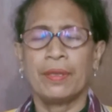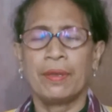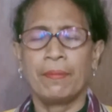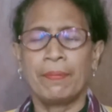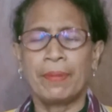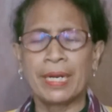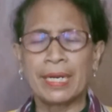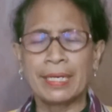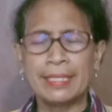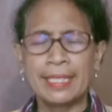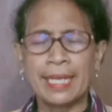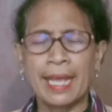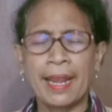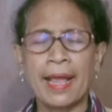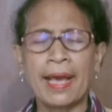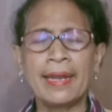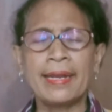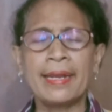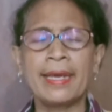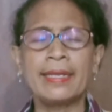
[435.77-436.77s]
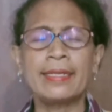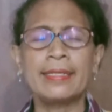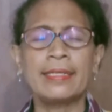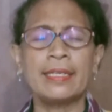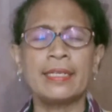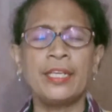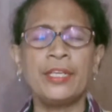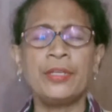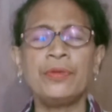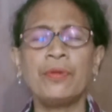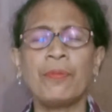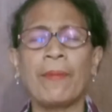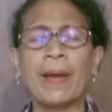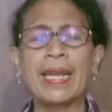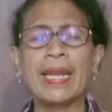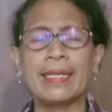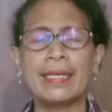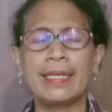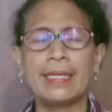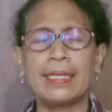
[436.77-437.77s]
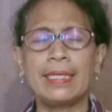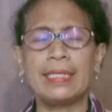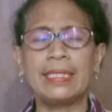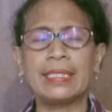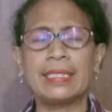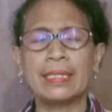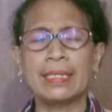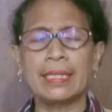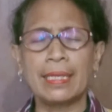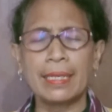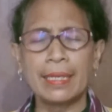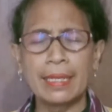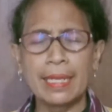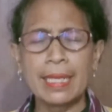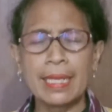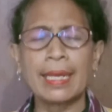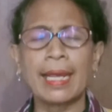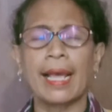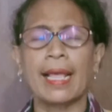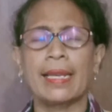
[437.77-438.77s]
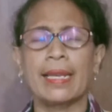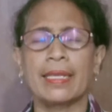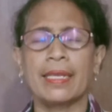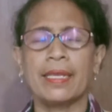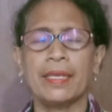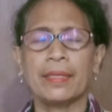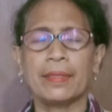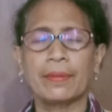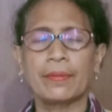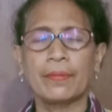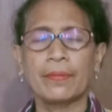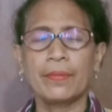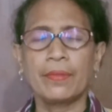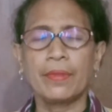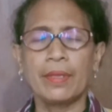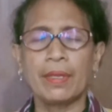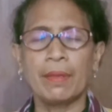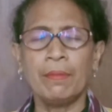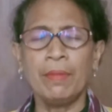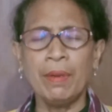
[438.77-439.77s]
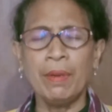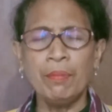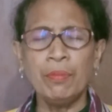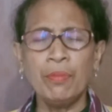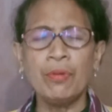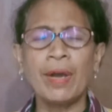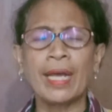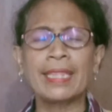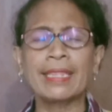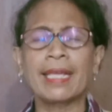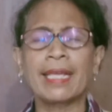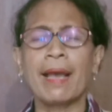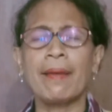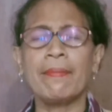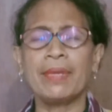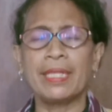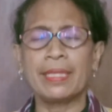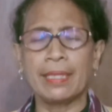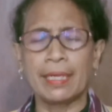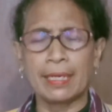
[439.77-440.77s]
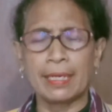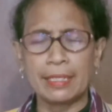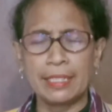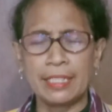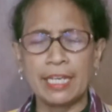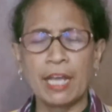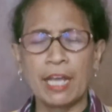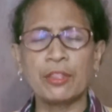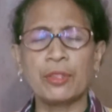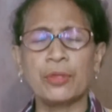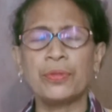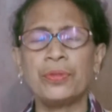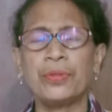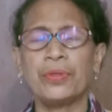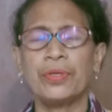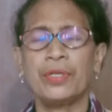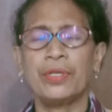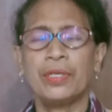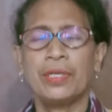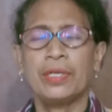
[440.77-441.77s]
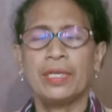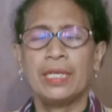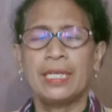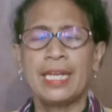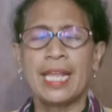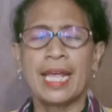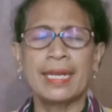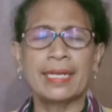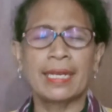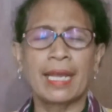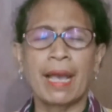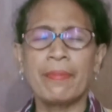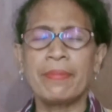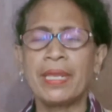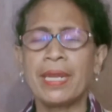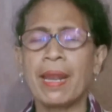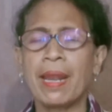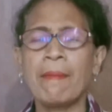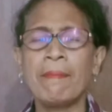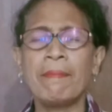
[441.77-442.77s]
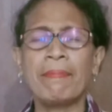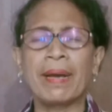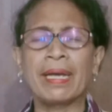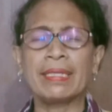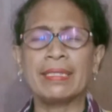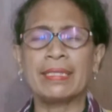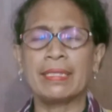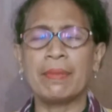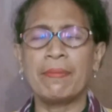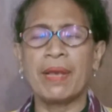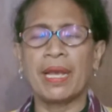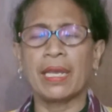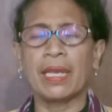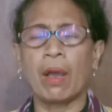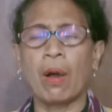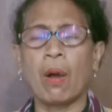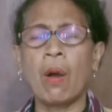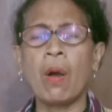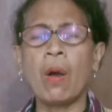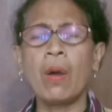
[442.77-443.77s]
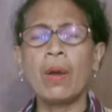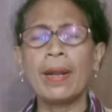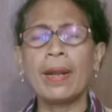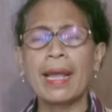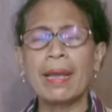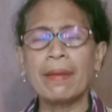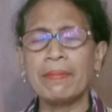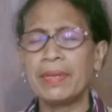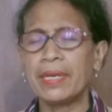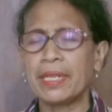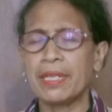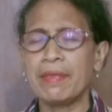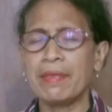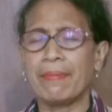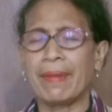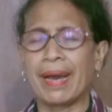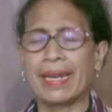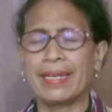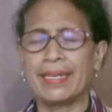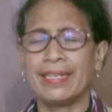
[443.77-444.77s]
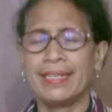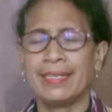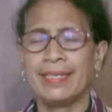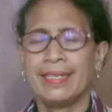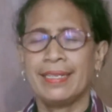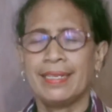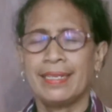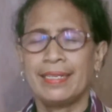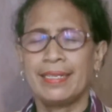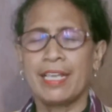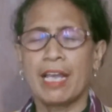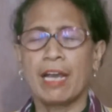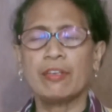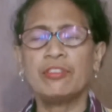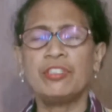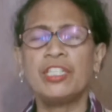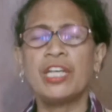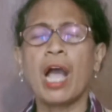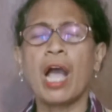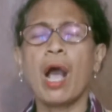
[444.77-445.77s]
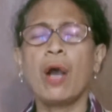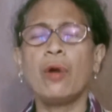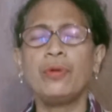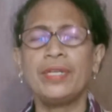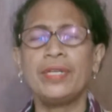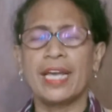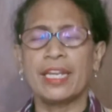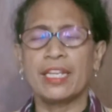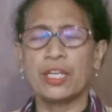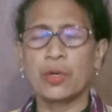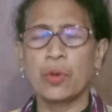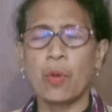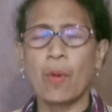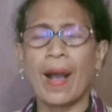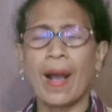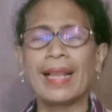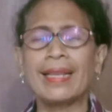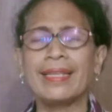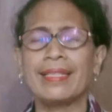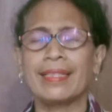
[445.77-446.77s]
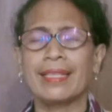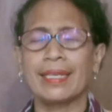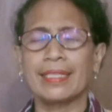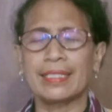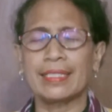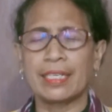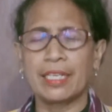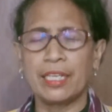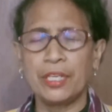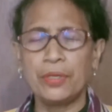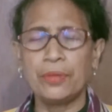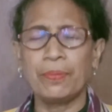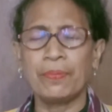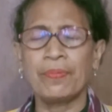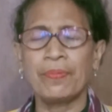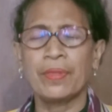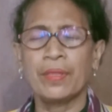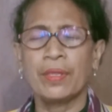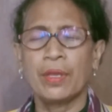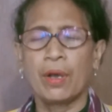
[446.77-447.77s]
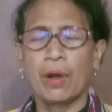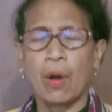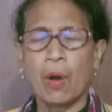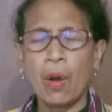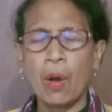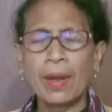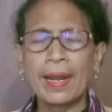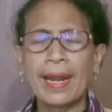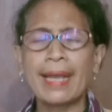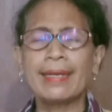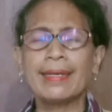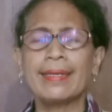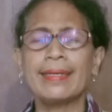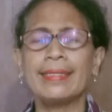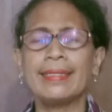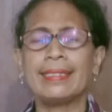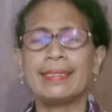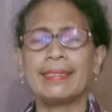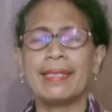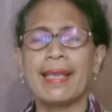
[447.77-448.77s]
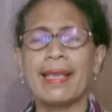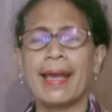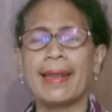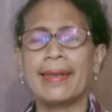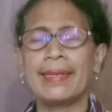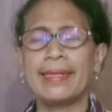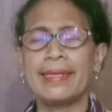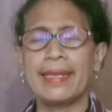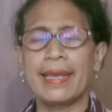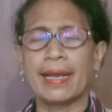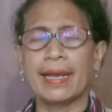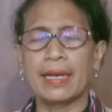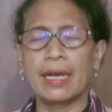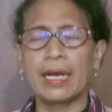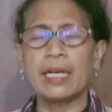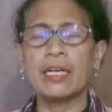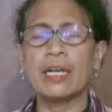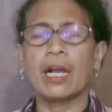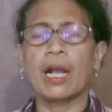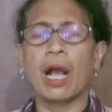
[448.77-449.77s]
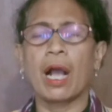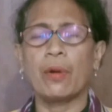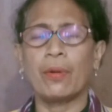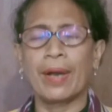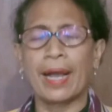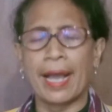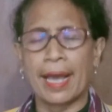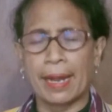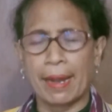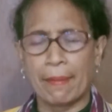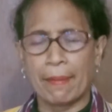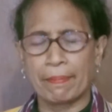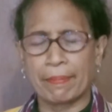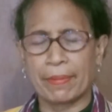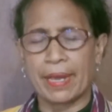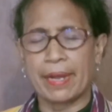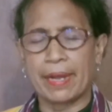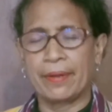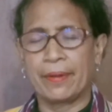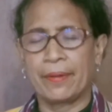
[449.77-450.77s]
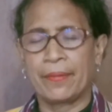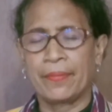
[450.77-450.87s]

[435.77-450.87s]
perjalanan kehidupan ini seringkali membuat kami terjatuh dan kami nampak sebagai orang beriman yang jauh dari kualitas hidup orang Kristiani yang engkau harapkan.